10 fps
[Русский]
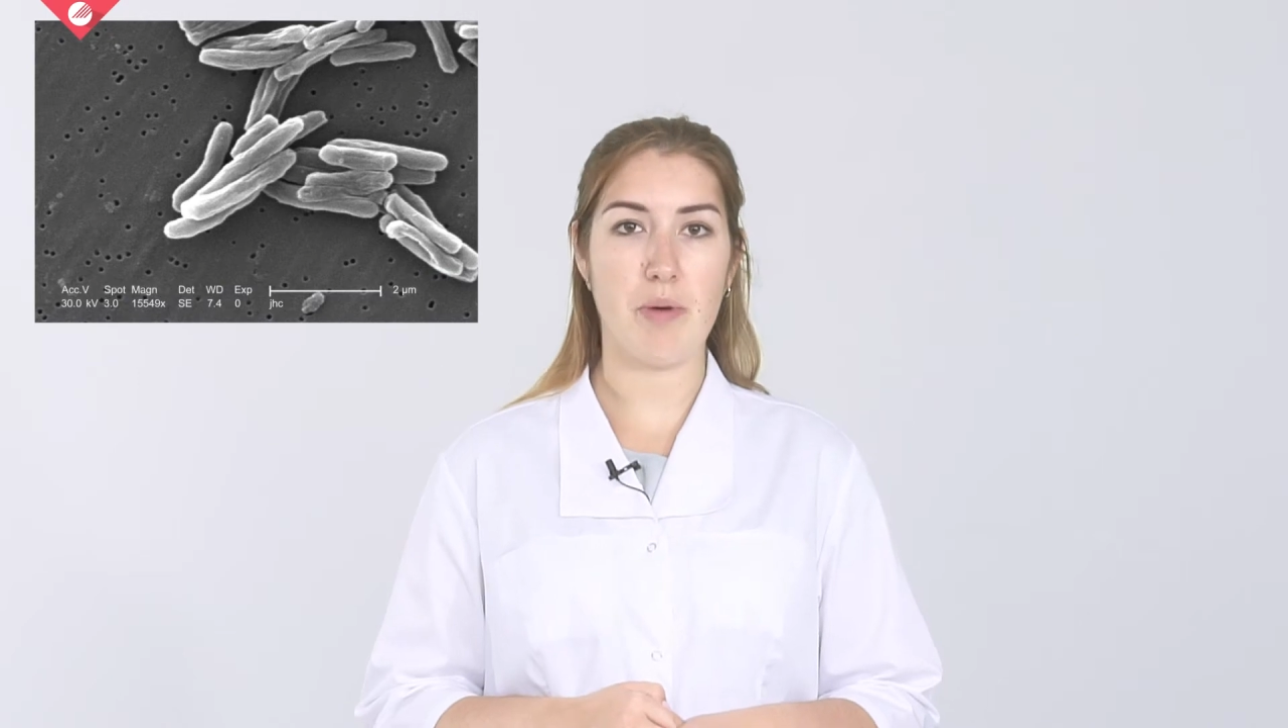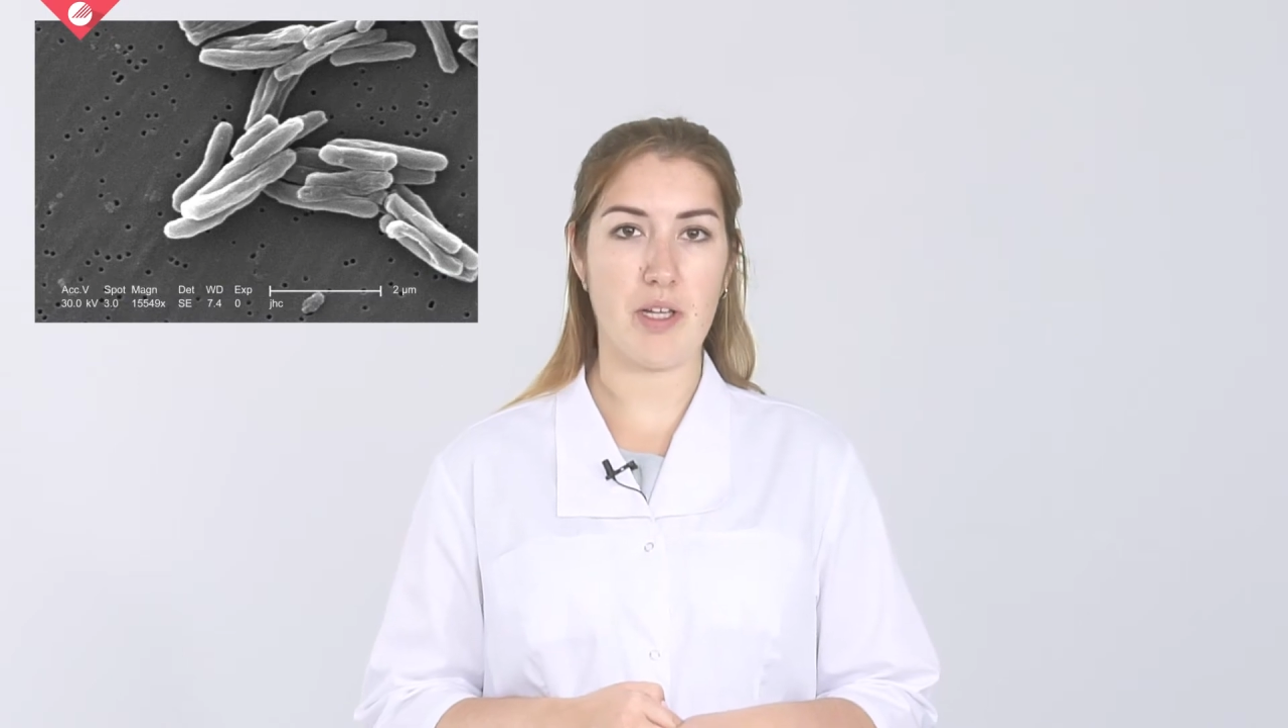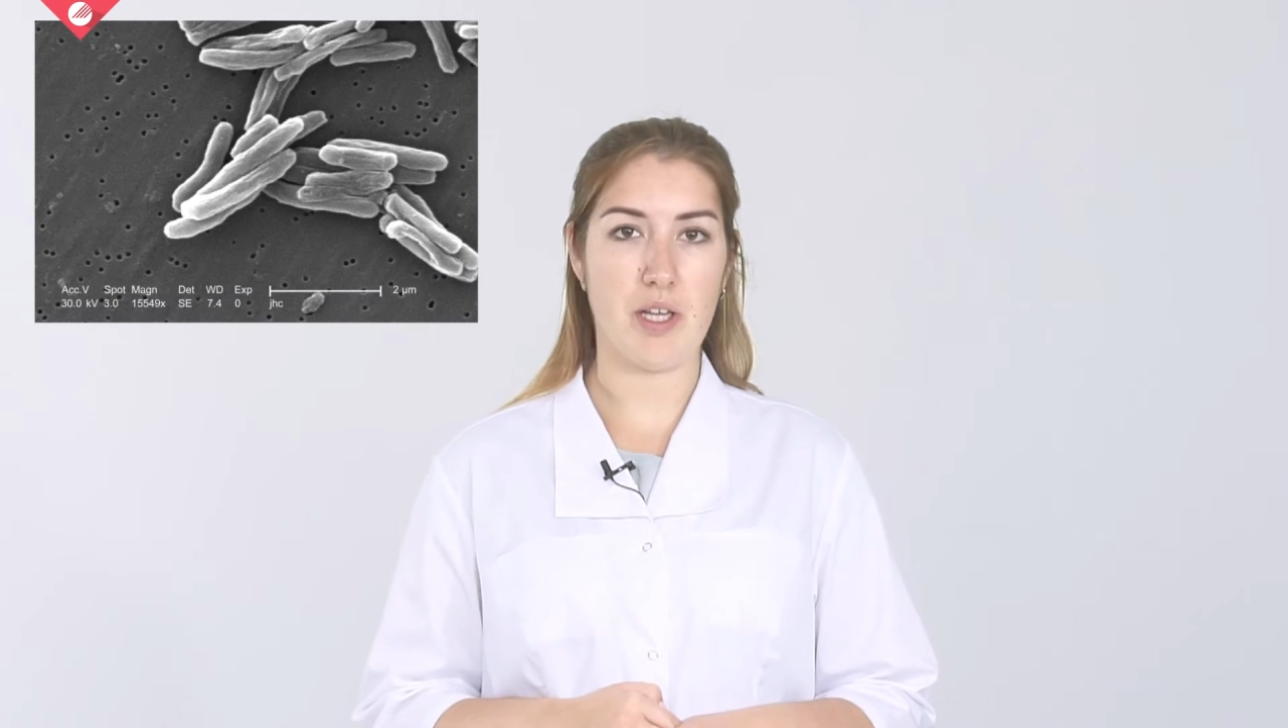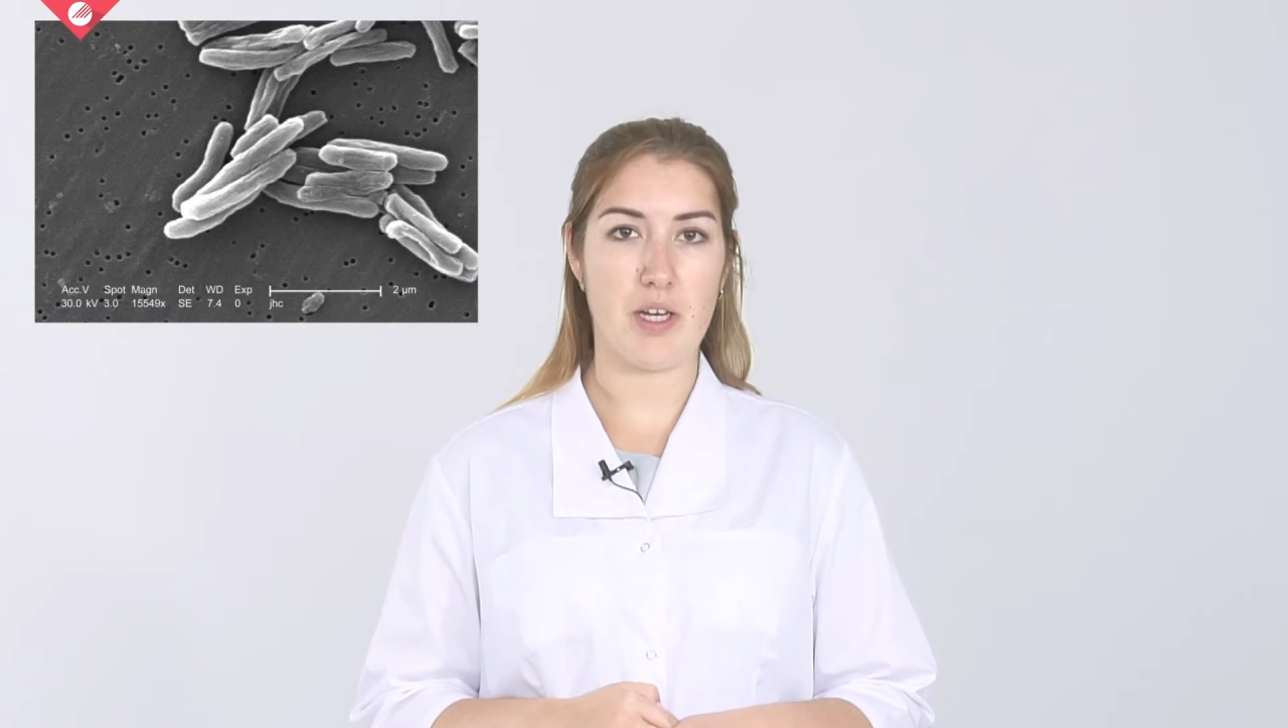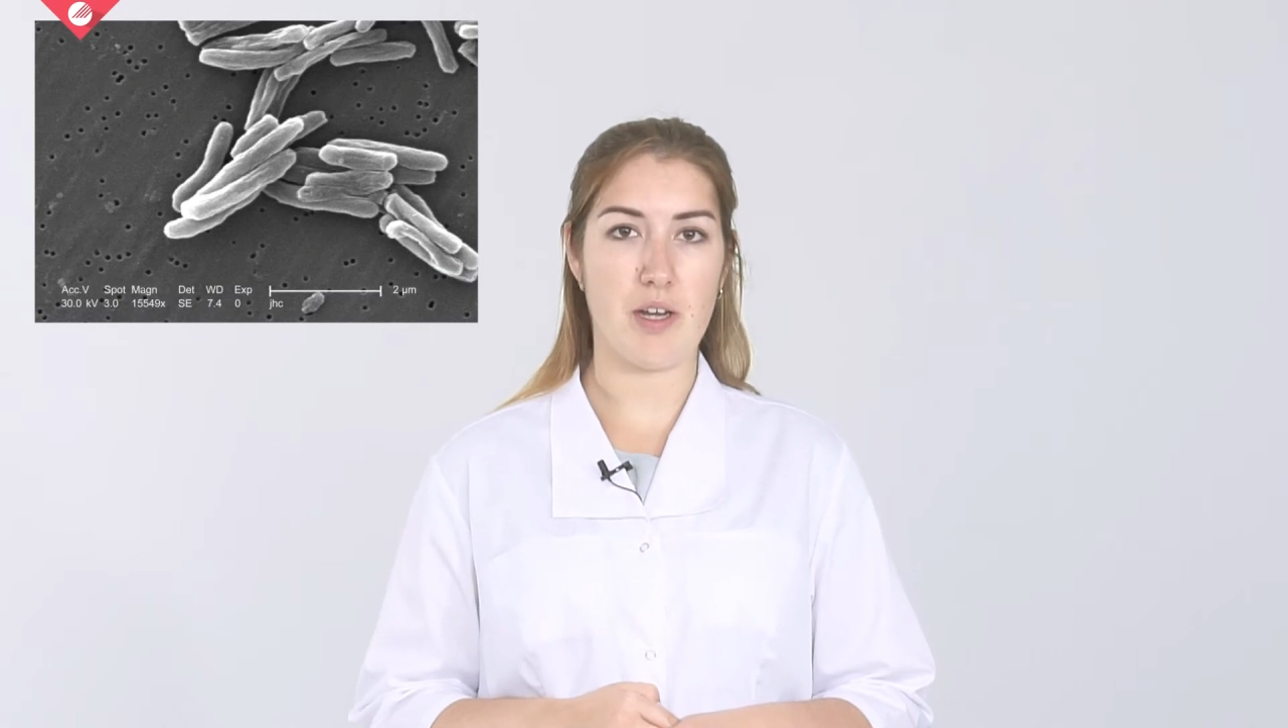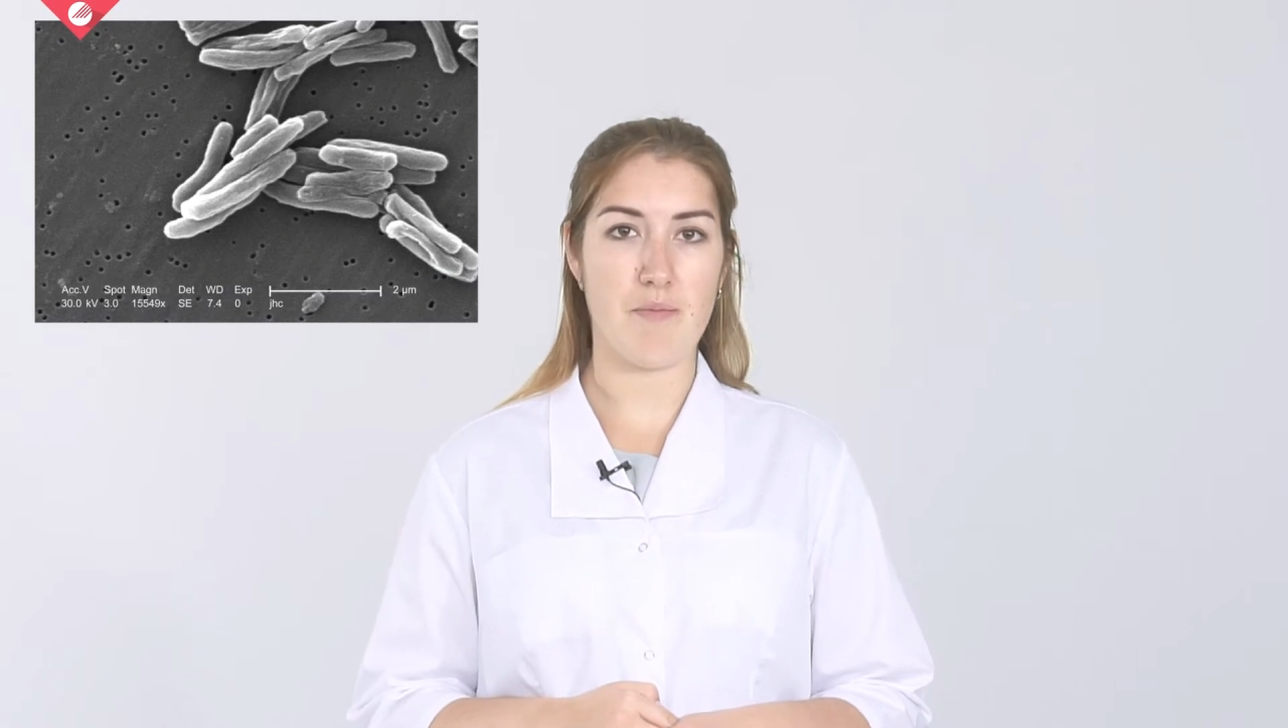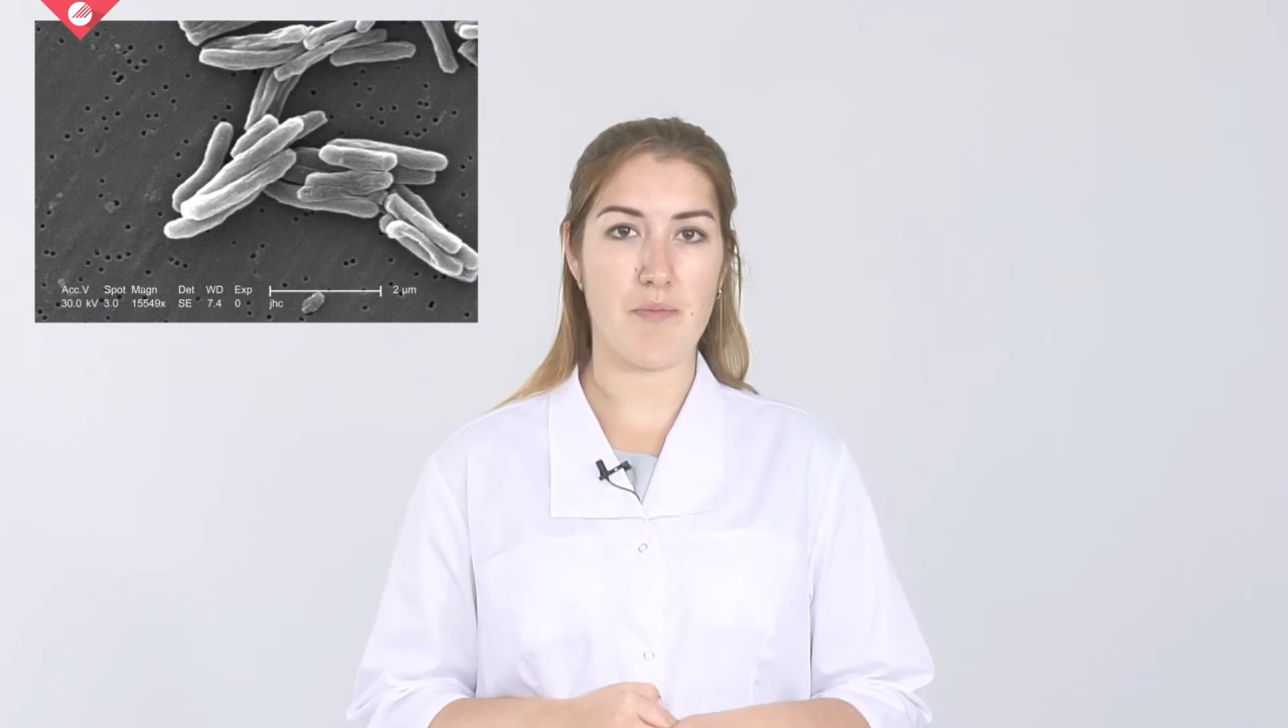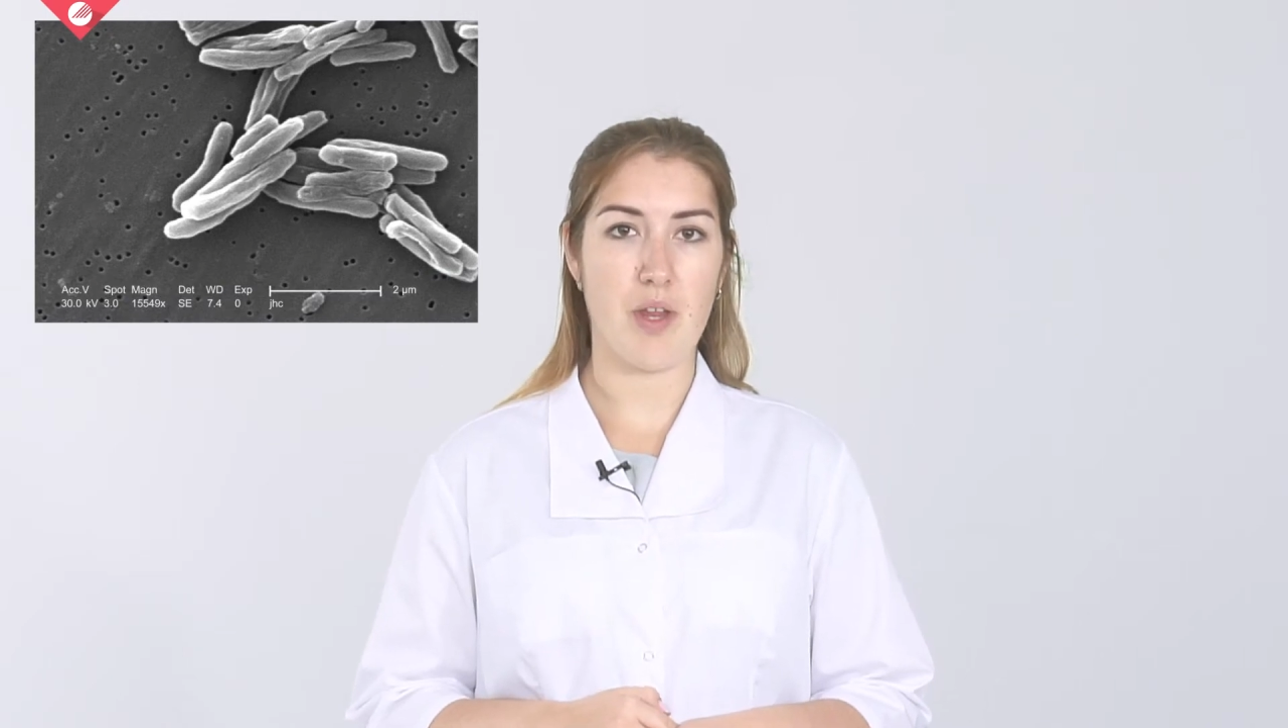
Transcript: бактерия –